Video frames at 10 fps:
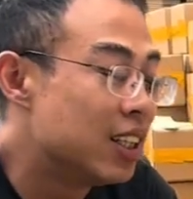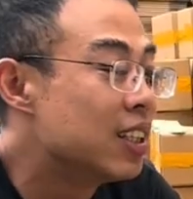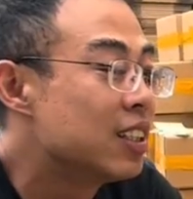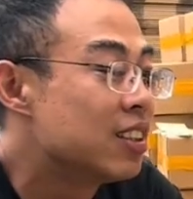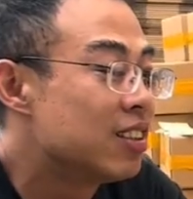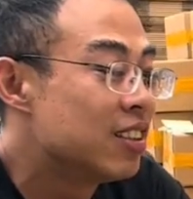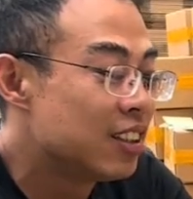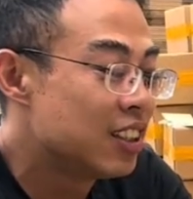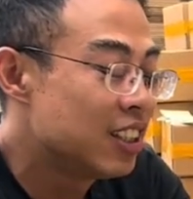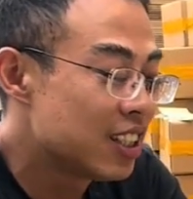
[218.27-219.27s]
你说
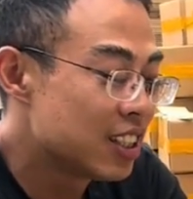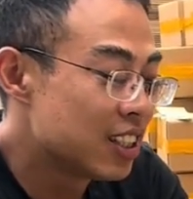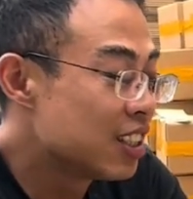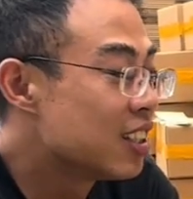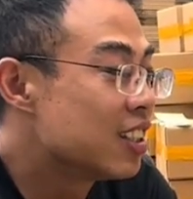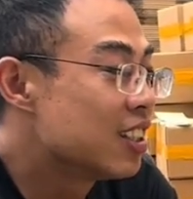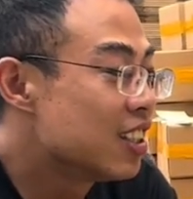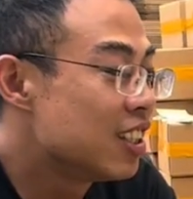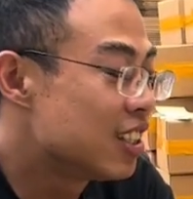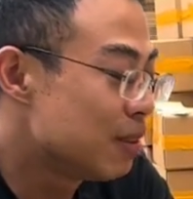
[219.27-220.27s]
一下子这
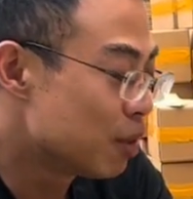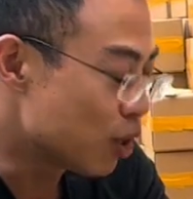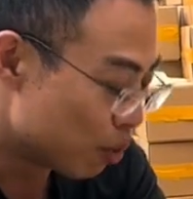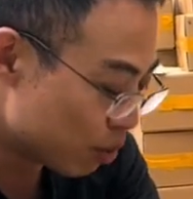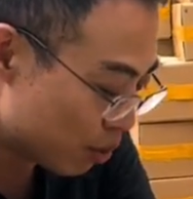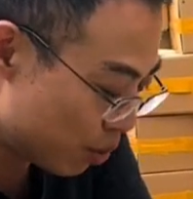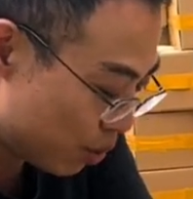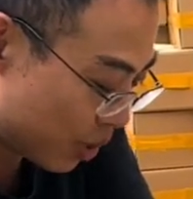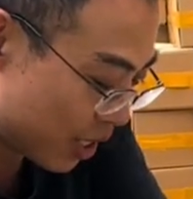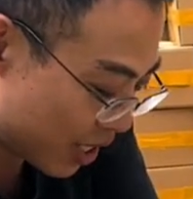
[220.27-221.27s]
里这么多搞不出去，
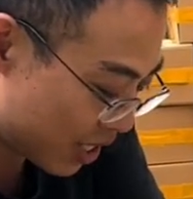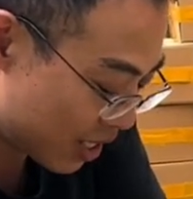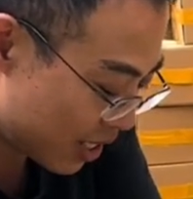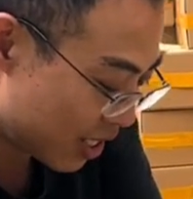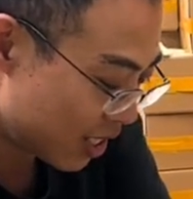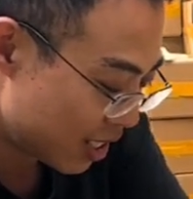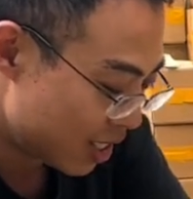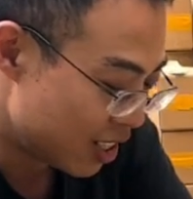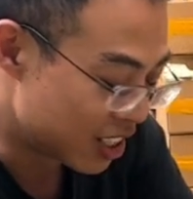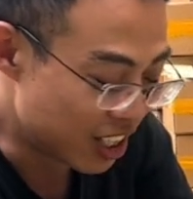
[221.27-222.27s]

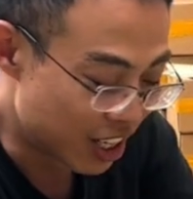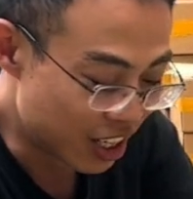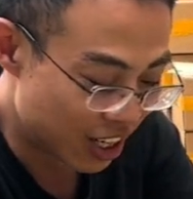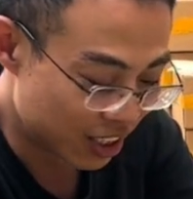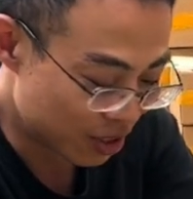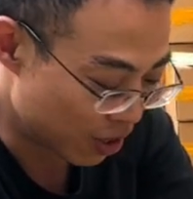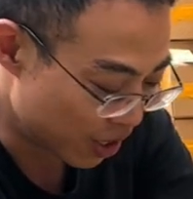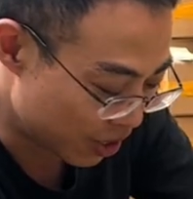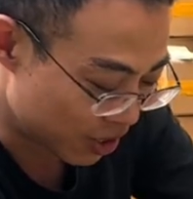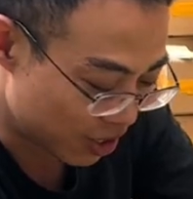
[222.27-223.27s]
人也累了，你说还要？